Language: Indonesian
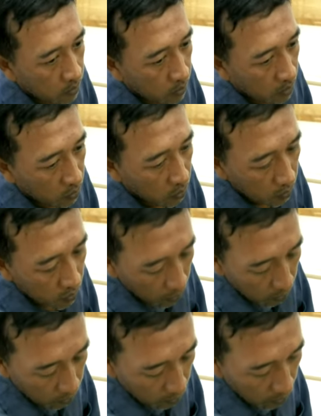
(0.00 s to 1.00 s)
waktu itu saya
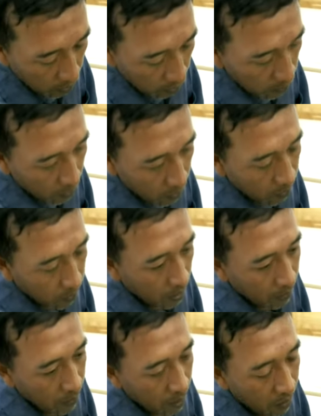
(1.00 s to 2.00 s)
nggak nggak bawa
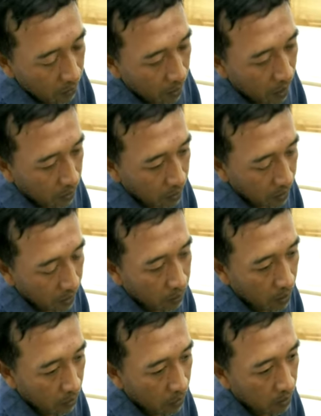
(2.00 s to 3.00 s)
nggak bawa pak kawan saya
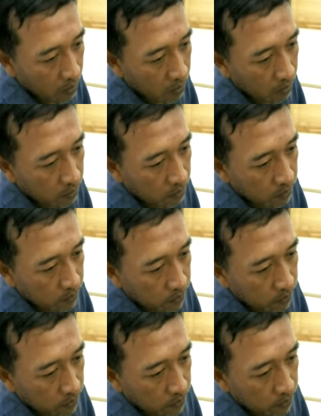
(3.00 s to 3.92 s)
yang bawa hmm.